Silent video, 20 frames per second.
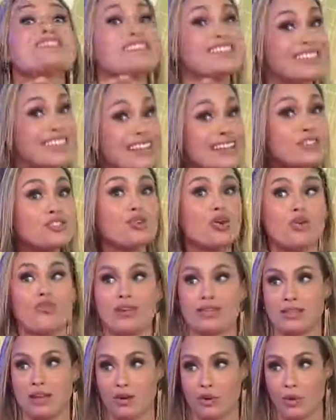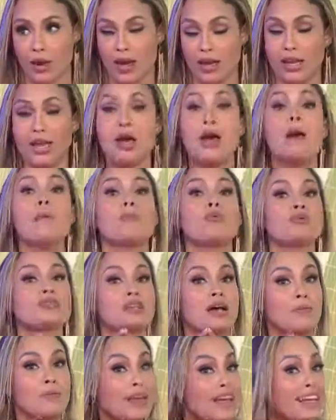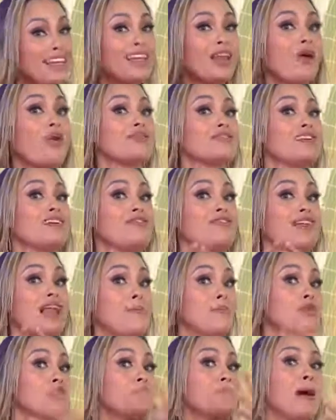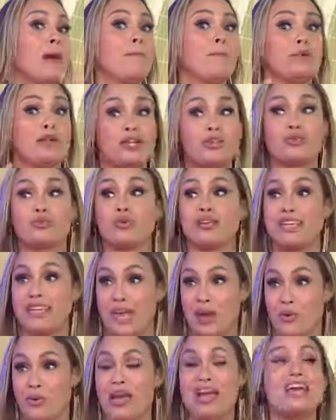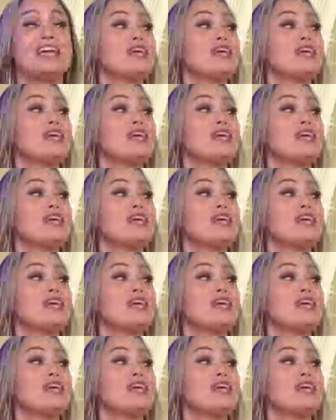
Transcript: sim, de conversar com ela, por saber que ela consegue falar muito mais bonito do que eu.